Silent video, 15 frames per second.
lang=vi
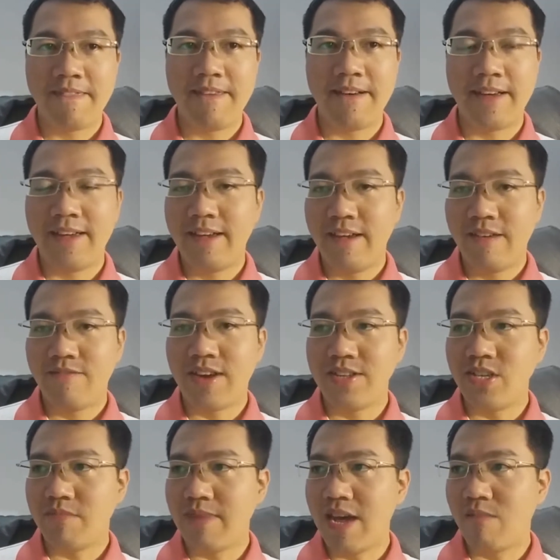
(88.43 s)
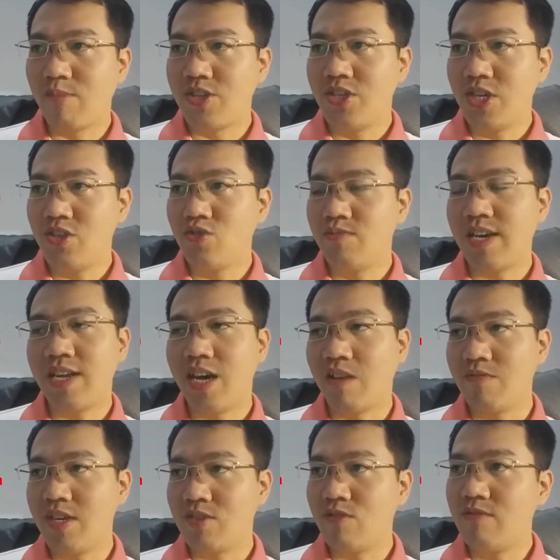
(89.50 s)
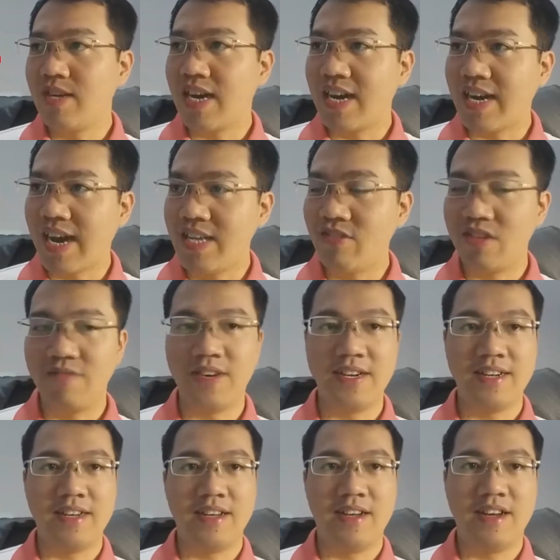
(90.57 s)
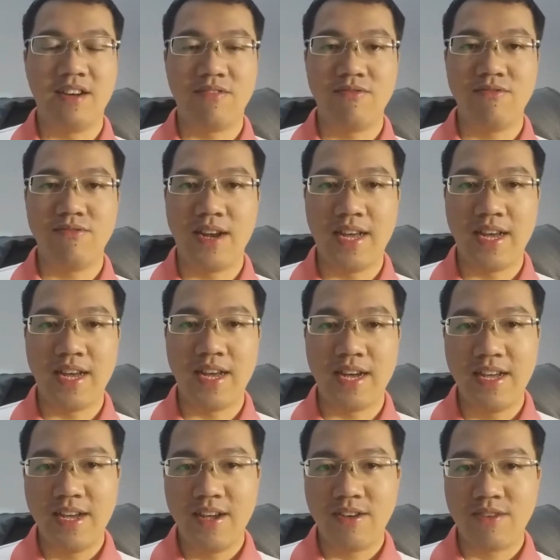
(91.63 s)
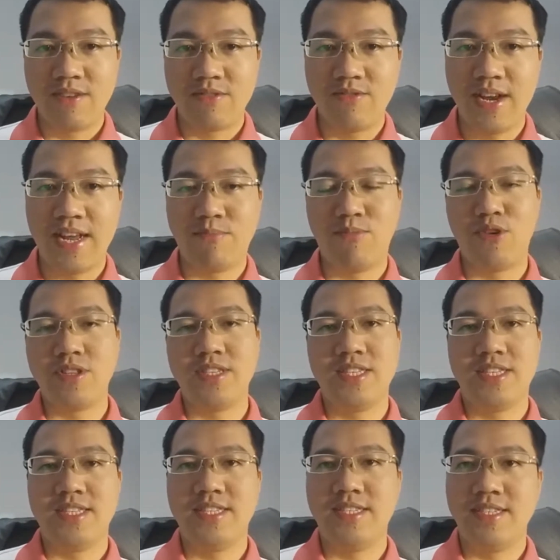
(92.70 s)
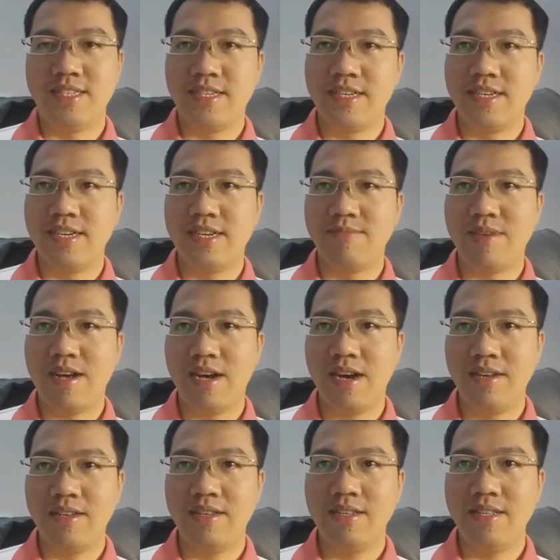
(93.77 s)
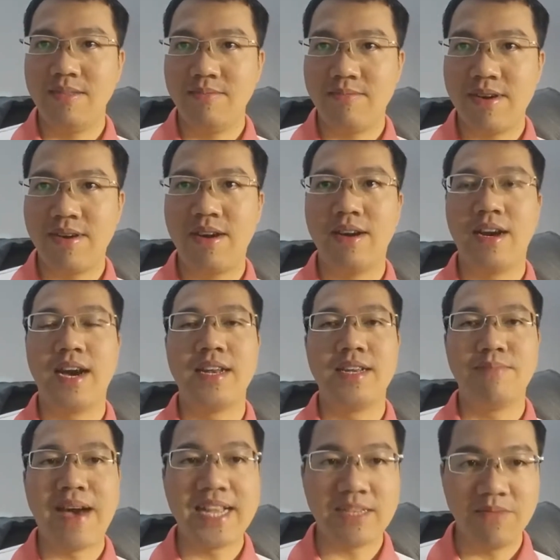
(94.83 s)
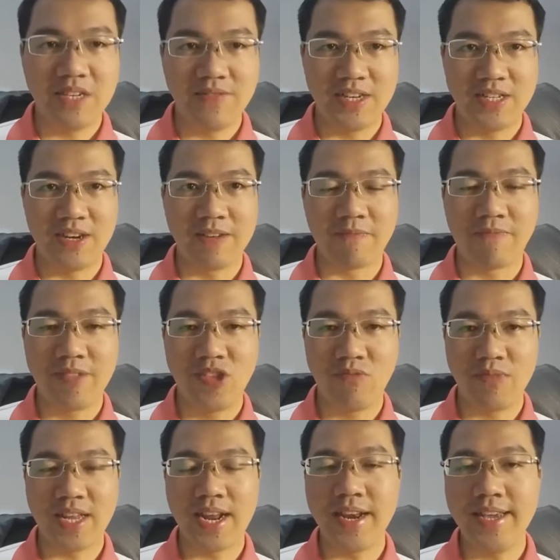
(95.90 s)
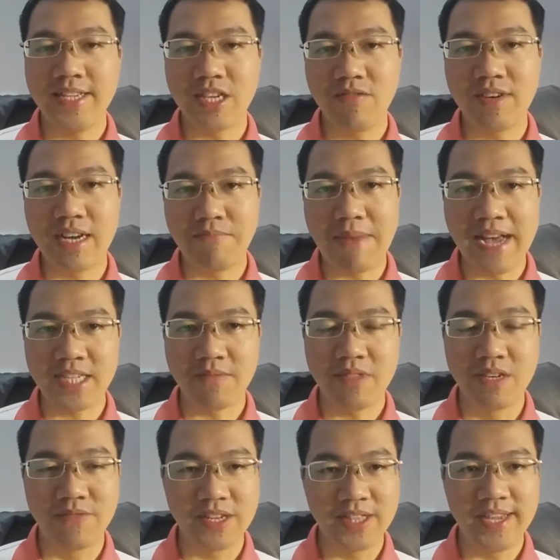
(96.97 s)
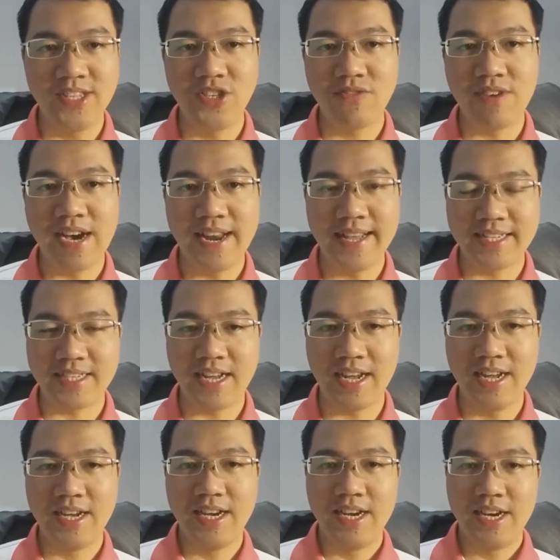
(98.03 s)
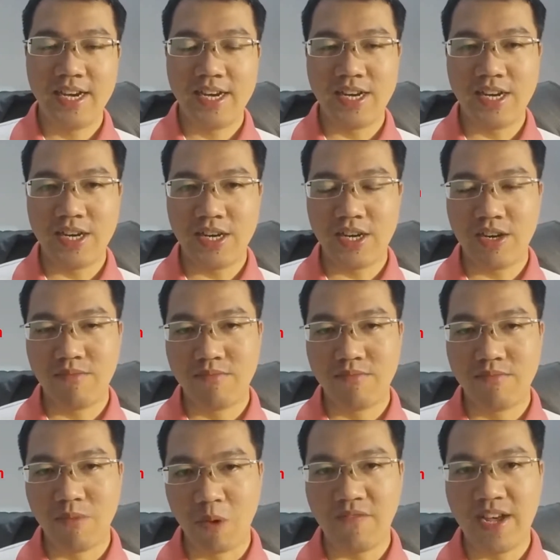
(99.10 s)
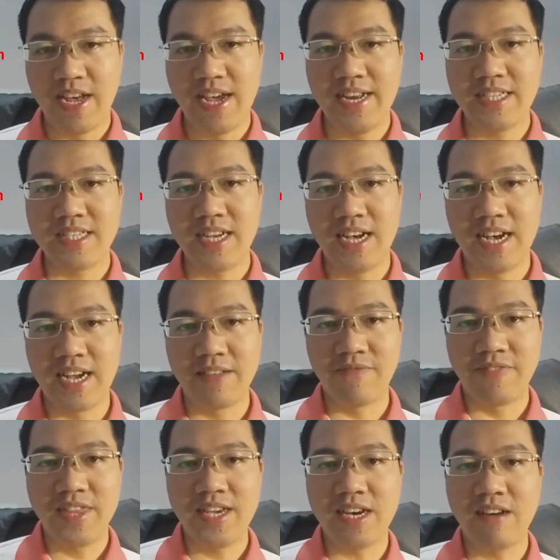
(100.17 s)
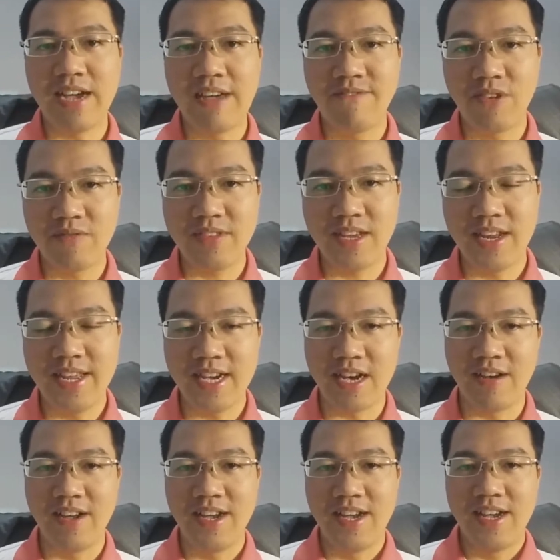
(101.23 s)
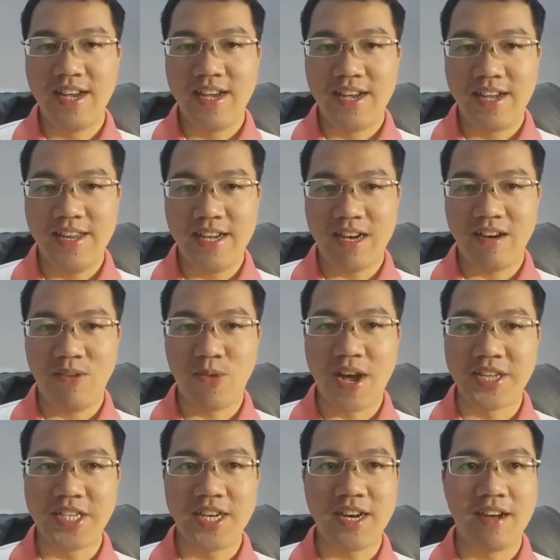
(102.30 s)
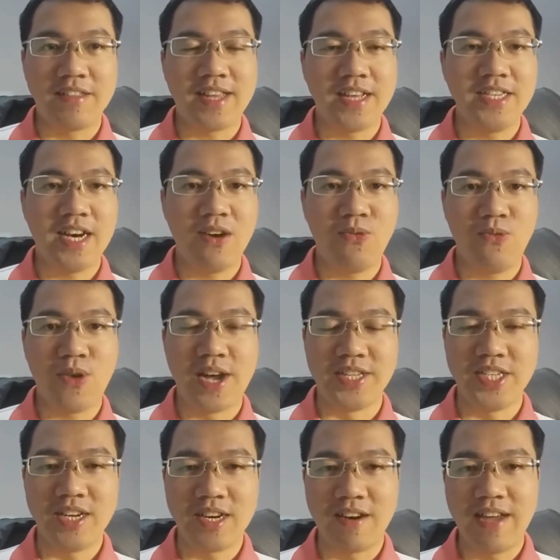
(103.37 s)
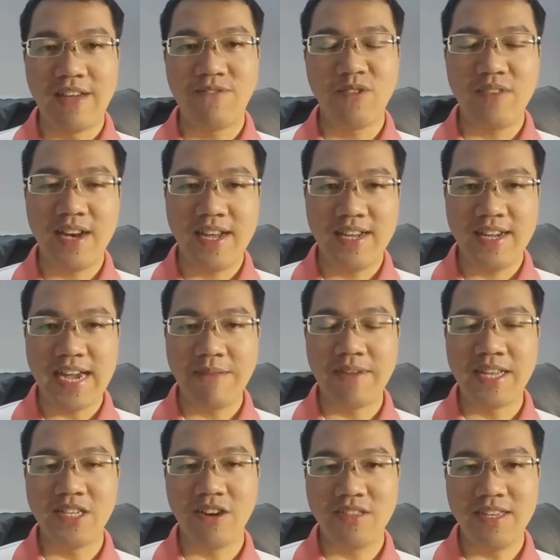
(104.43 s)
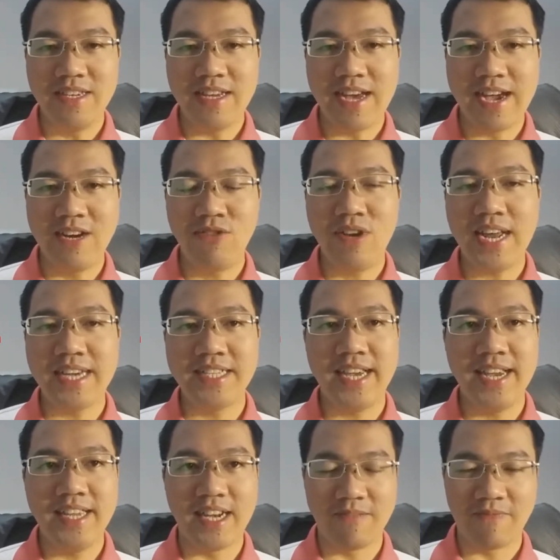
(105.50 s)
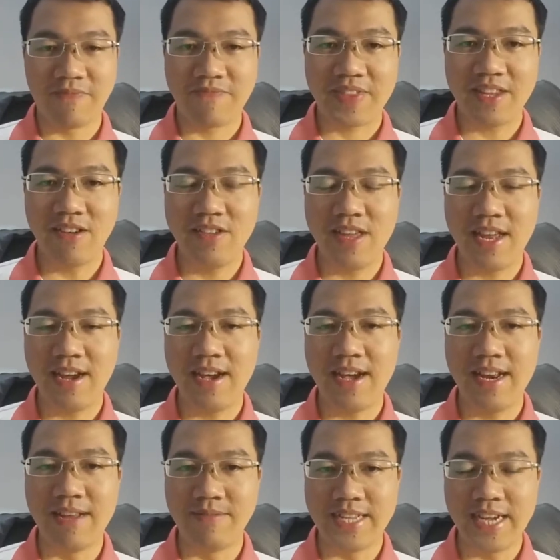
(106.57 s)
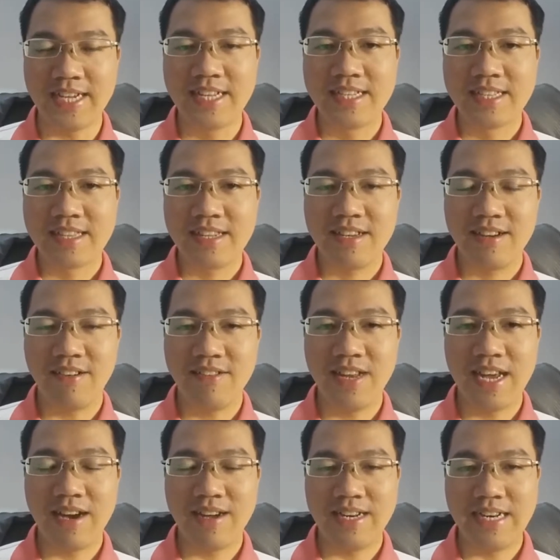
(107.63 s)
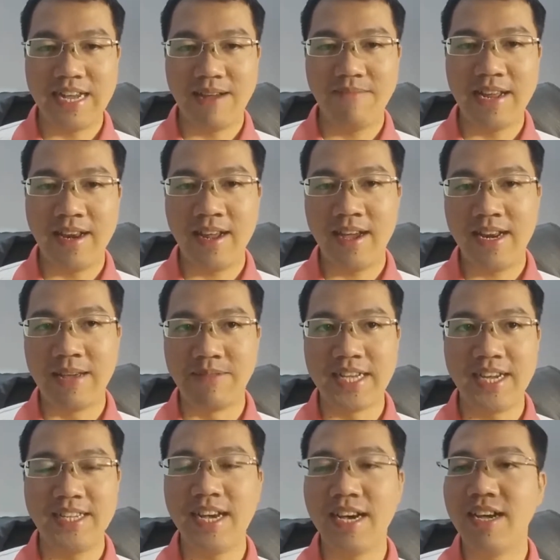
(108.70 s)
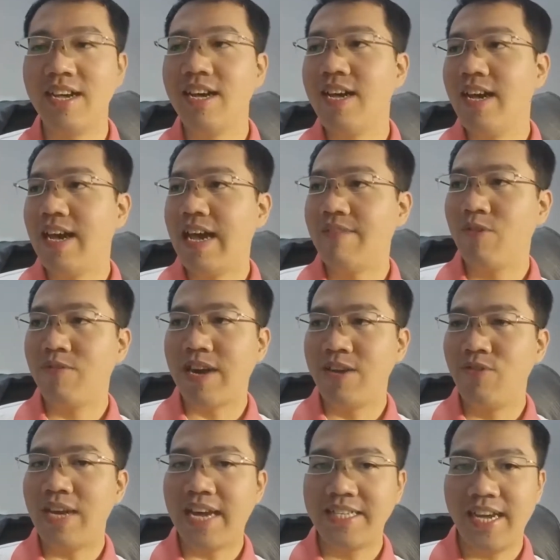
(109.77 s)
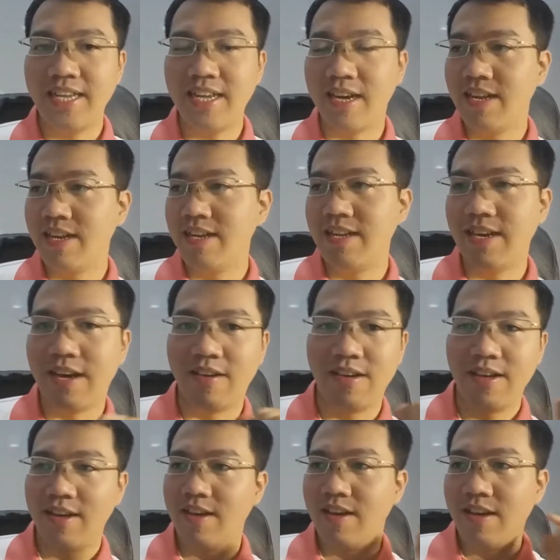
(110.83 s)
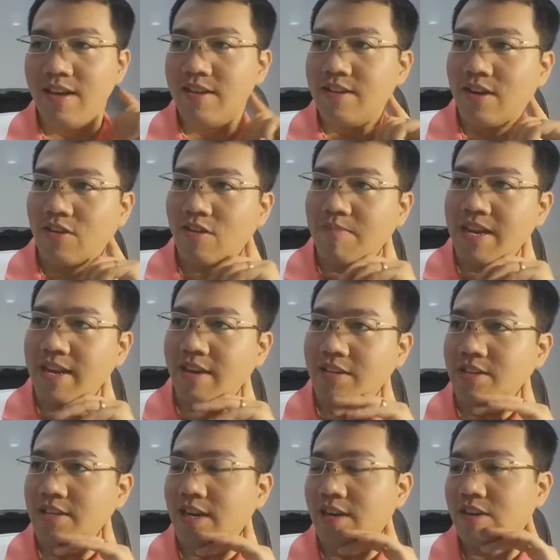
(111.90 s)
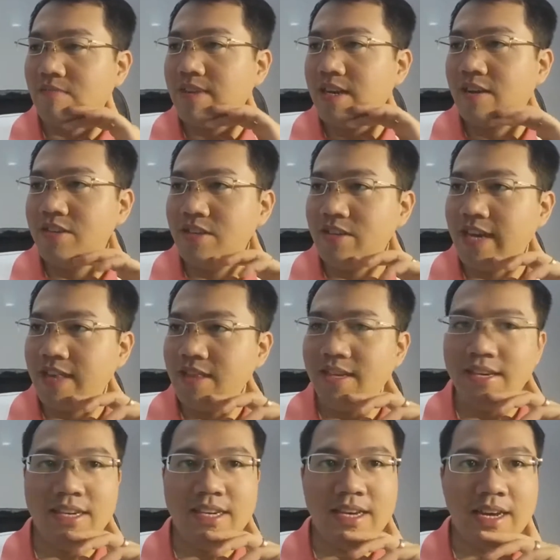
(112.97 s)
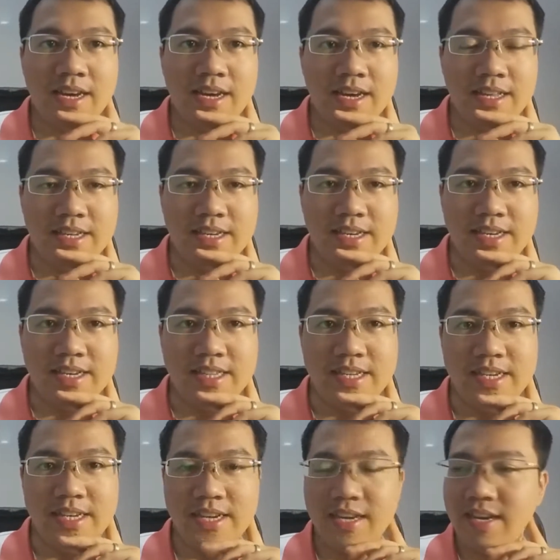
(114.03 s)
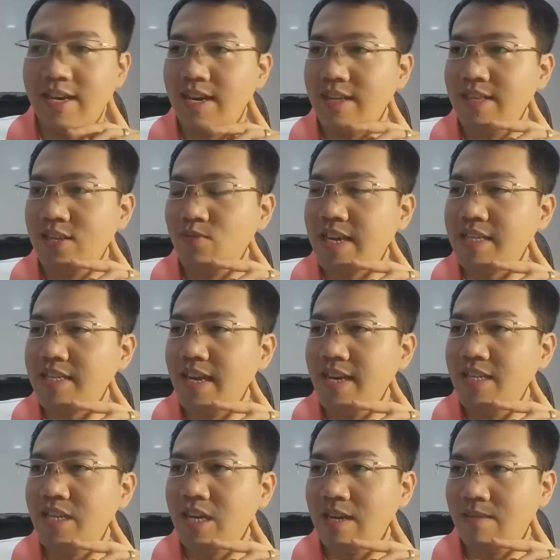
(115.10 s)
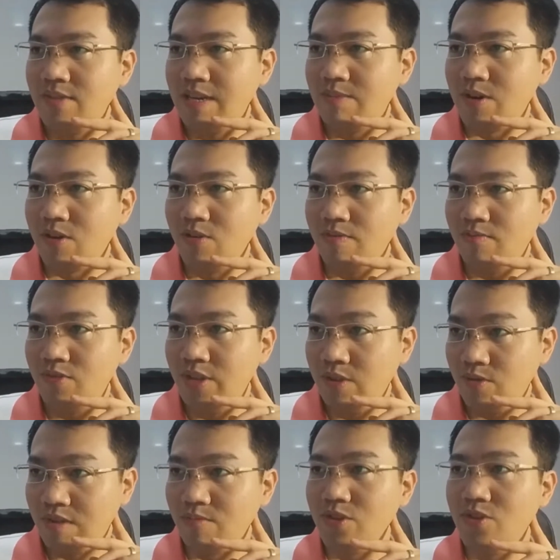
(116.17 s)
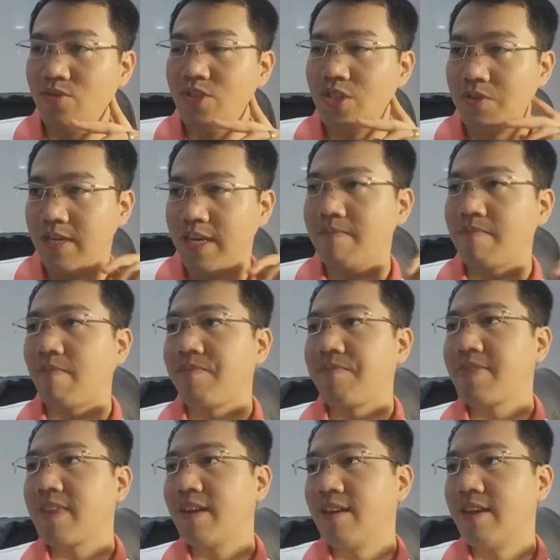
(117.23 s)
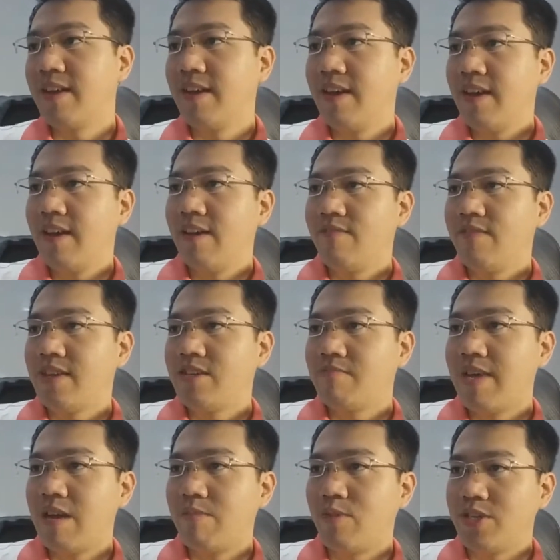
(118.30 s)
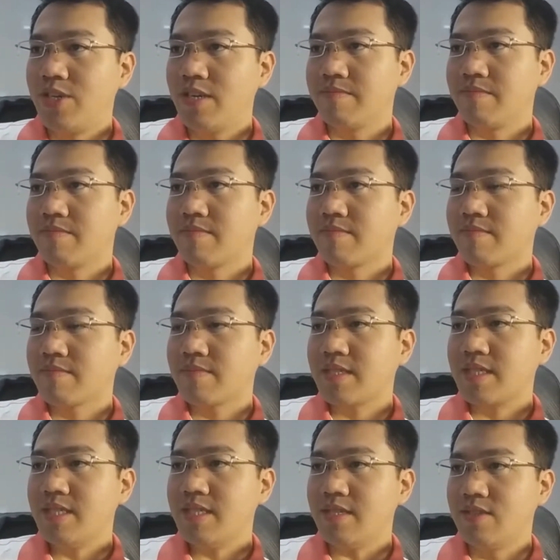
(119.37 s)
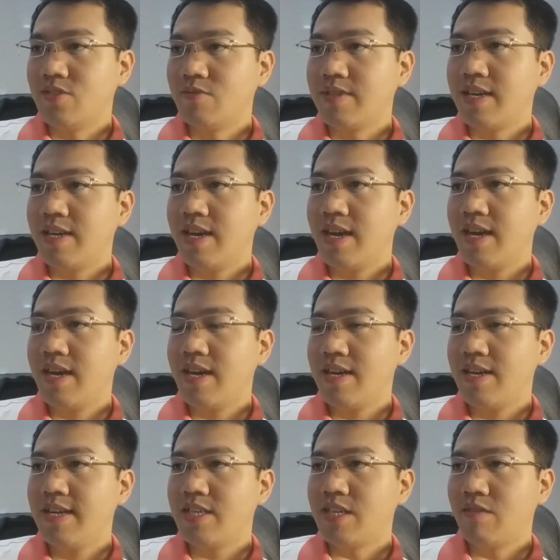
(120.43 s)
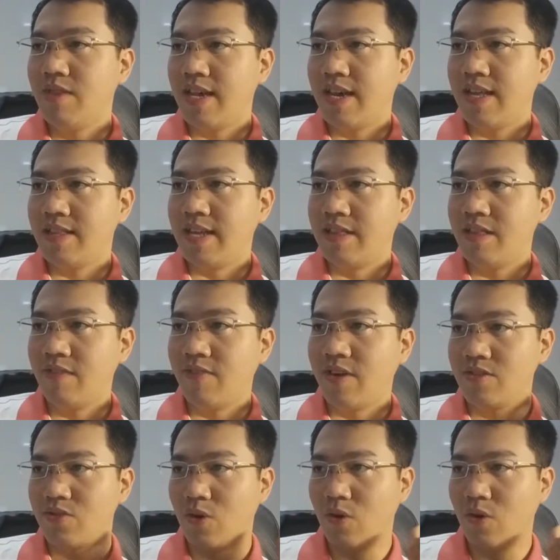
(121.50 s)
rồi và trong bài học buổi trước chúng ta đã học được cũng khá khá nhiều từ vựng à, cũng phải là cũng phải là một uh, hơn gần 300 từ vựng rồi chúng ta đã đi xong gần 300 từ vựng tiền chương của HSK uh, 1 và HSK 2 đi khảo em phúc nhà đi khảo đi khảo quản sát khảo tài sao quản sát khảo em phúc ai em đến rồi thì ấn nút like xe nhá coi như là điểm danh coi như là em đến này điểm danh nhá em phúc ấn nút like xe nhá nhìn không. rồi các bạn nào chưa nhỉ các bạn nào chưa đến thì à, thì thì thì chúng ta sẽ chờ đợi thêm khoảng thêm khoảng một chút xíu nữa à, và trong bài học buổi trước chúng ta đã đi xong là đến từ vựng